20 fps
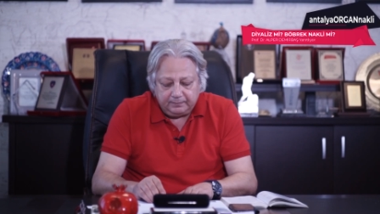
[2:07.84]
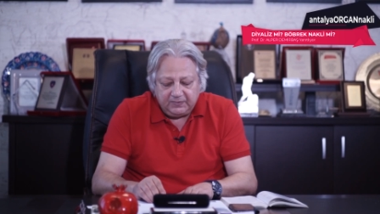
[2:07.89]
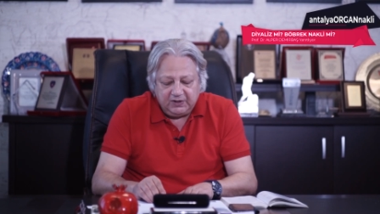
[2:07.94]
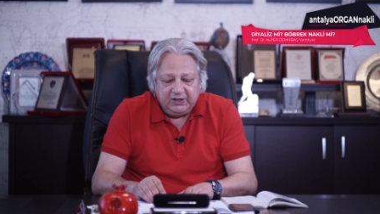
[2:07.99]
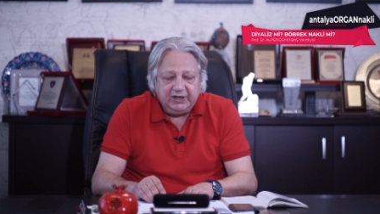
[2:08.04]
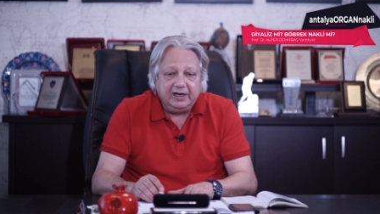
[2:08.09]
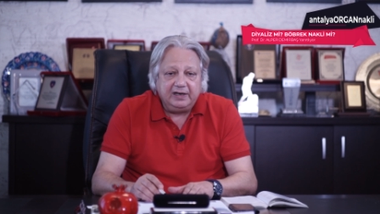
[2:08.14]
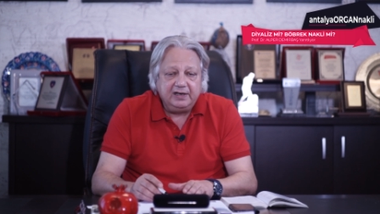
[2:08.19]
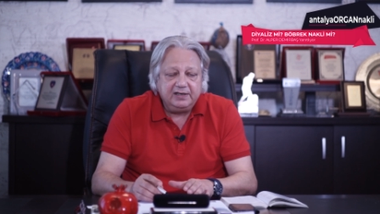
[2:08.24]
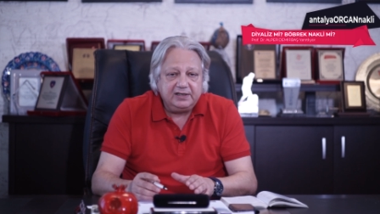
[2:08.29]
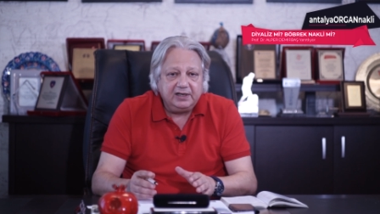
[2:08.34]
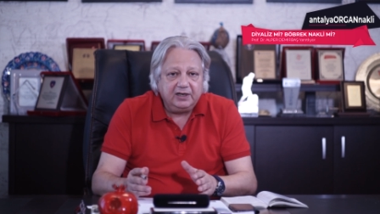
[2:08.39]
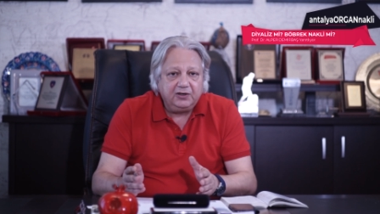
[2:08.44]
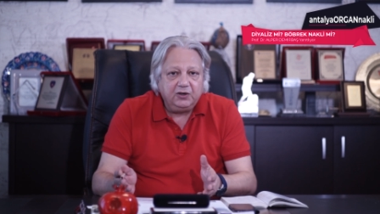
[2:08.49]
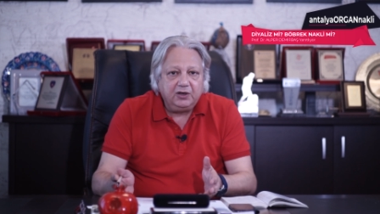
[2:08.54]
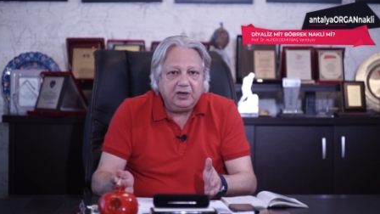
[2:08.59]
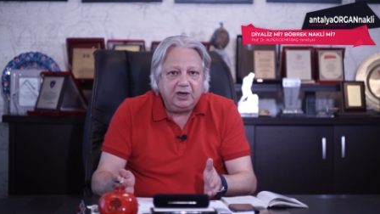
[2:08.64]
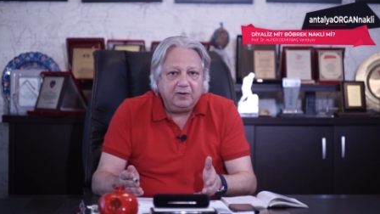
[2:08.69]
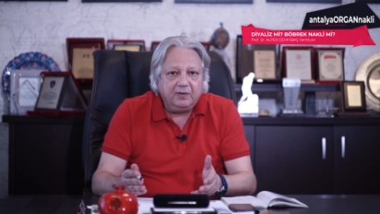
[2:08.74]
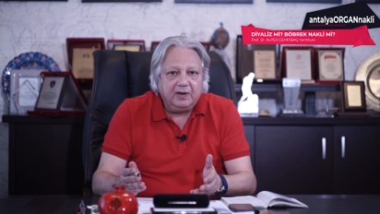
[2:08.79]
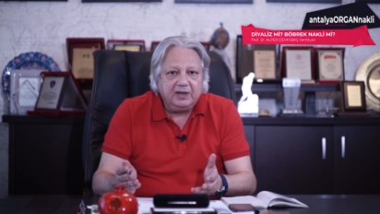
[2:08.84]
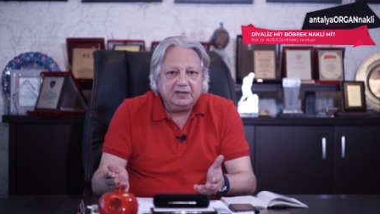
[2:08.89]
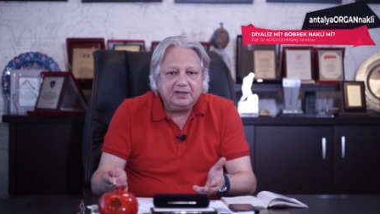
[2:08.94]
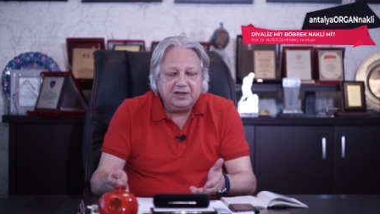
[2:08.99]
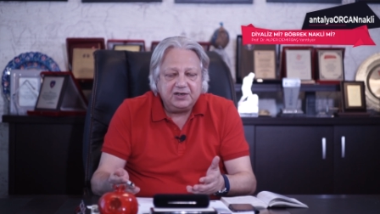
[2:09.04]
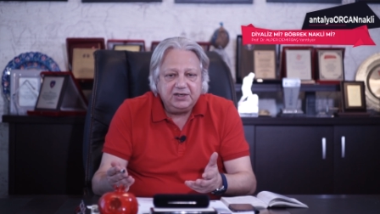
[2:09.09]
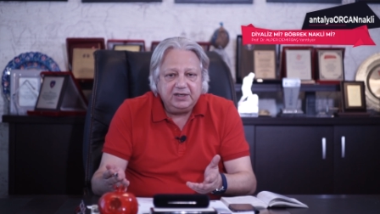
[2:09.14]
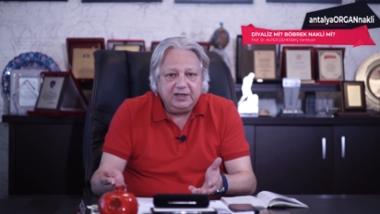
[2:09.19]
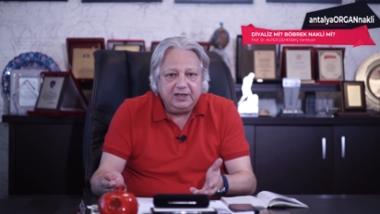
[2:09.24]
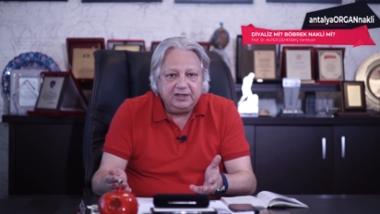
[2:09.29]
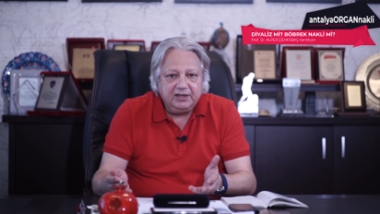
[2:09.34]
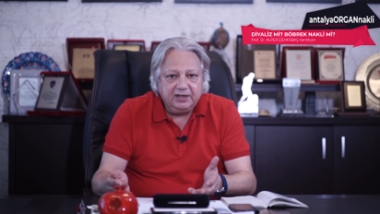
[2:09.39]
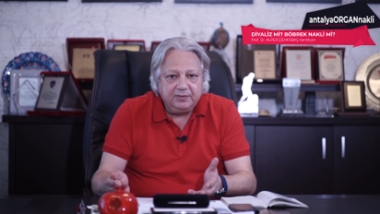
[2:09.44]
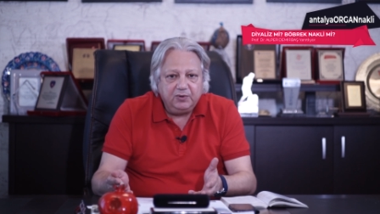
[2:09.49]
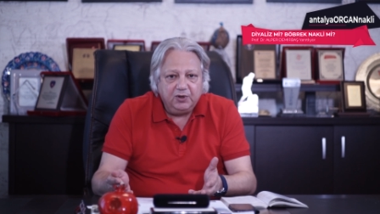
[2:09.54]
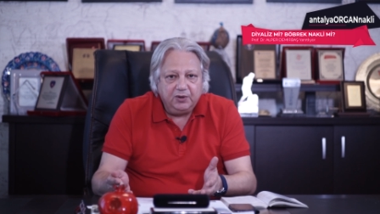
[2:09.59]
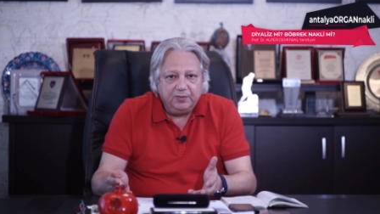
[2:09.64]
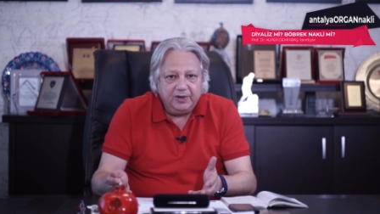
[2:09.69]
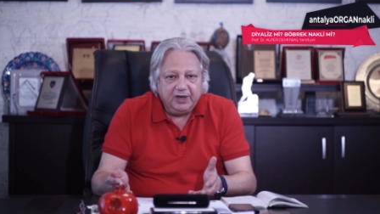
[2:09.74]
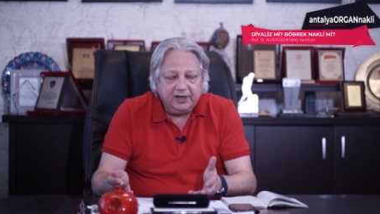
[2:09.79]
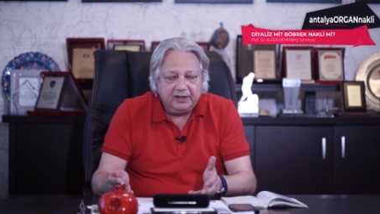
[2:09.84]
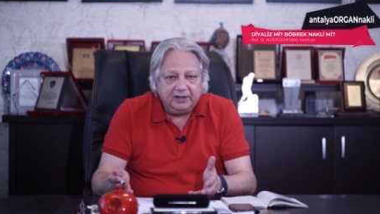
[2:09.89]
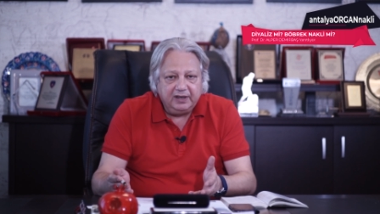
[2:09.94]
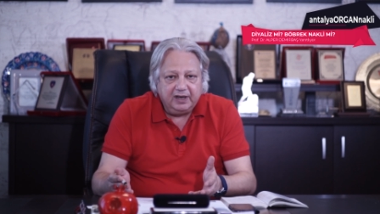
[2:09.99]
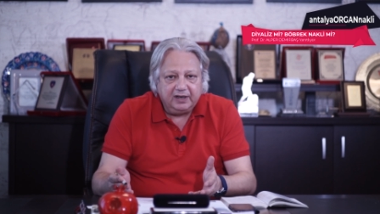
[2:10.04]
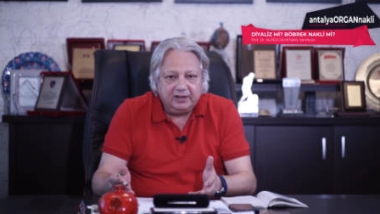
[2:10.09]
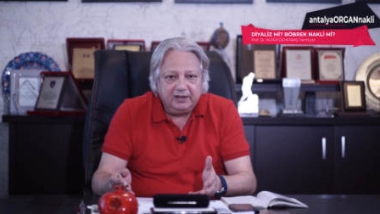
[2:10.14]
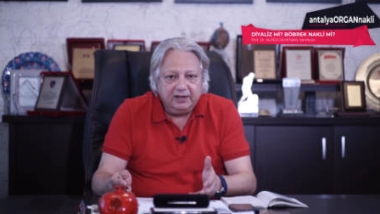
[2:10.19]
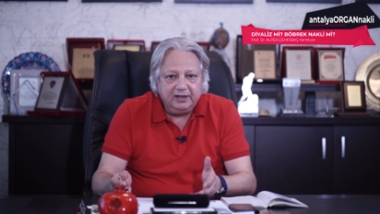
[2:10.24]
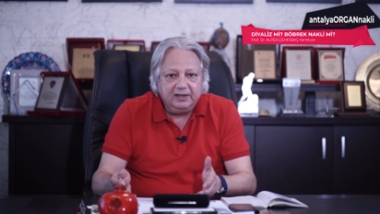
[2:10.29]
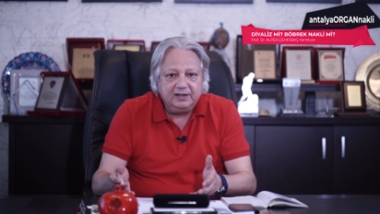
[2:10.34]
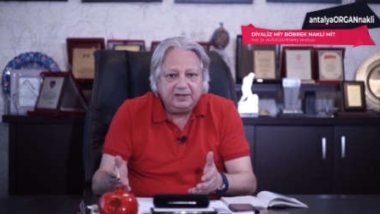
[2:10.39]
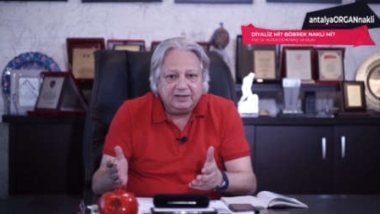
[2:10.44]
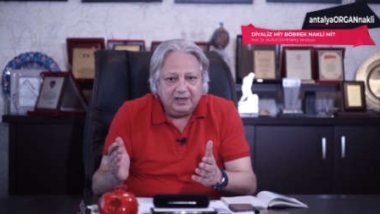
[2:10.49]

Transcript: diyalize göre avantajı nedir böbrek naklinin?